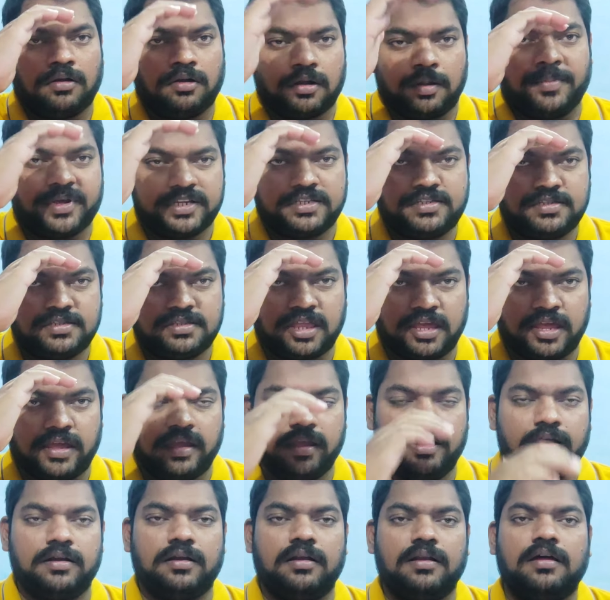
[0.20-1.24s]
నమస్తే
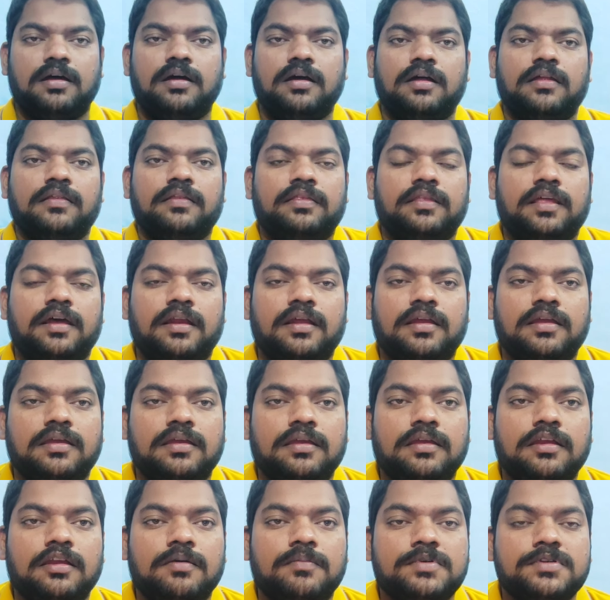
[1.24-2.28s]
అన్న
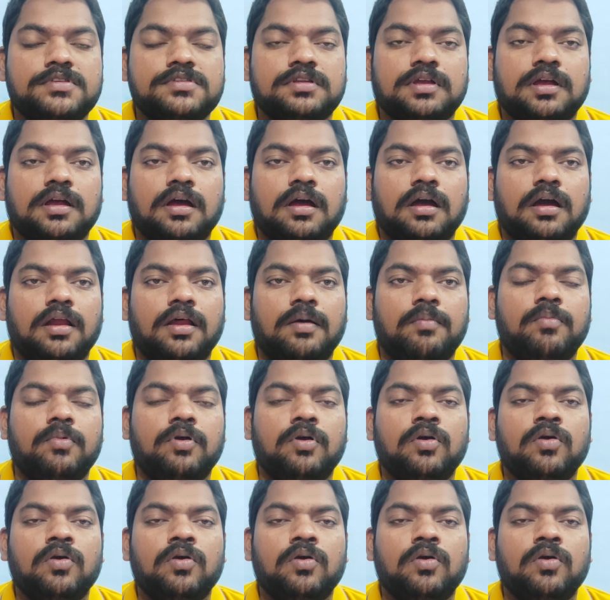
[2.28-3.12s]
అందరికీ నమస్కారం